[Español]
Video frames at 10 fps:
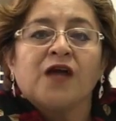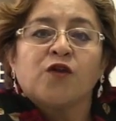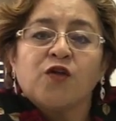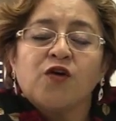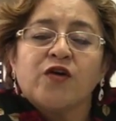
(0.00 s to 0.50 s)

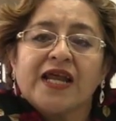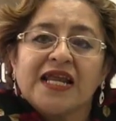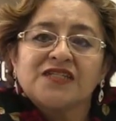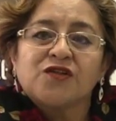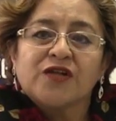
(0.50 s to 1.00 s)
todo lo
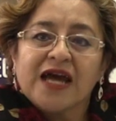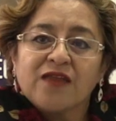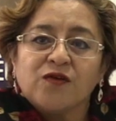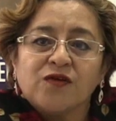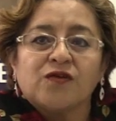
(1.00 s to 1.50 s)

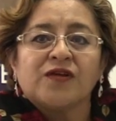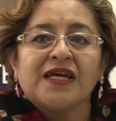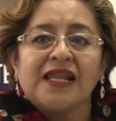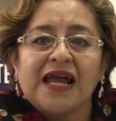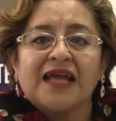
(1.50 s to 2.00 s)
relacionado con
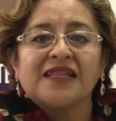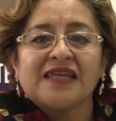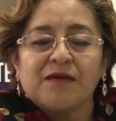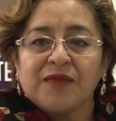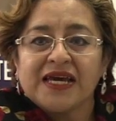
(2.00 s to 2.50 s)
el
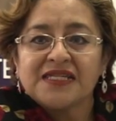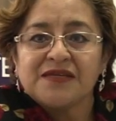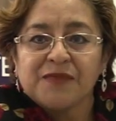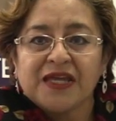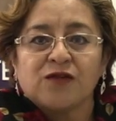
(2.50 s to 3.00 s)

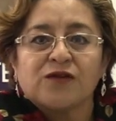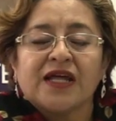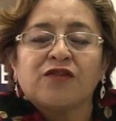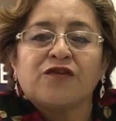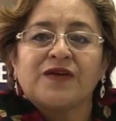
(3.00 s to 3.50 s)
antienvejecimiento,
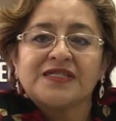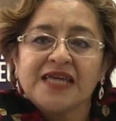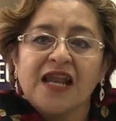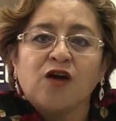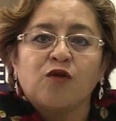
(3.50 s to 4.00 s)
tanto
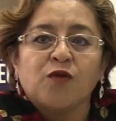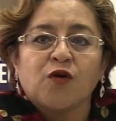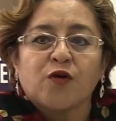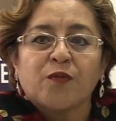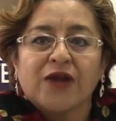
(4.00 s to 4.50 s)
facial como
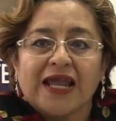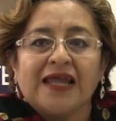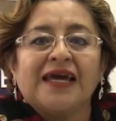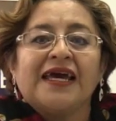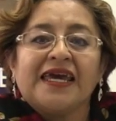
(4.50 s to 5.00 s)
corporal.
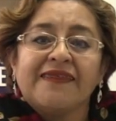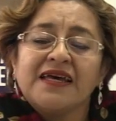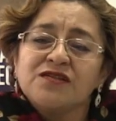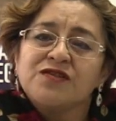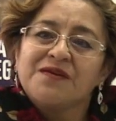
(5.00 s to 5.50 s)
Y
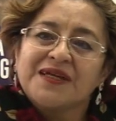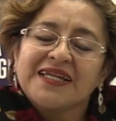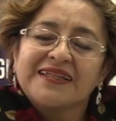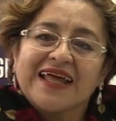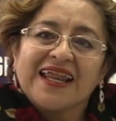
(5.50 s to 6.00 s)
de eso se va a
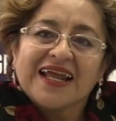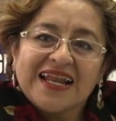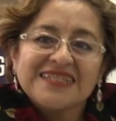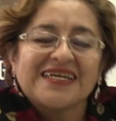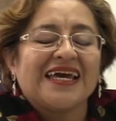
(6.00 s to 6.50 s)
tratar la
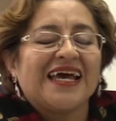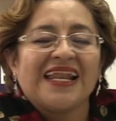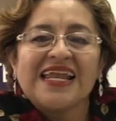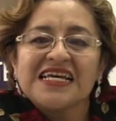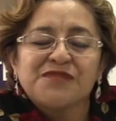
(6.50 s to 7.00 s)
clase.
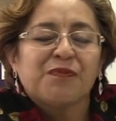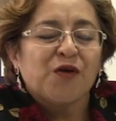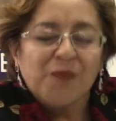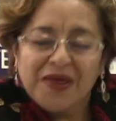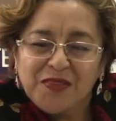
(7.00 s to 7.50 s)
Les
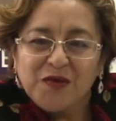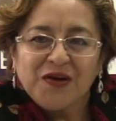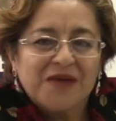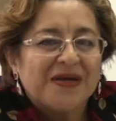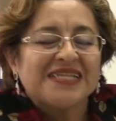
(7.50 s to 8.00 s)

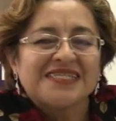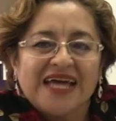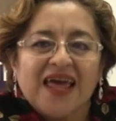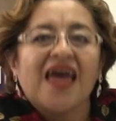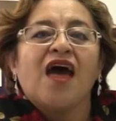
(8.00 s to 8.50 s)
prometo que va a
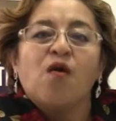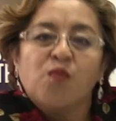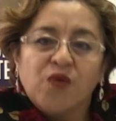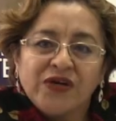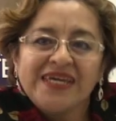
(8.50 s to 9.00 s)
estar muy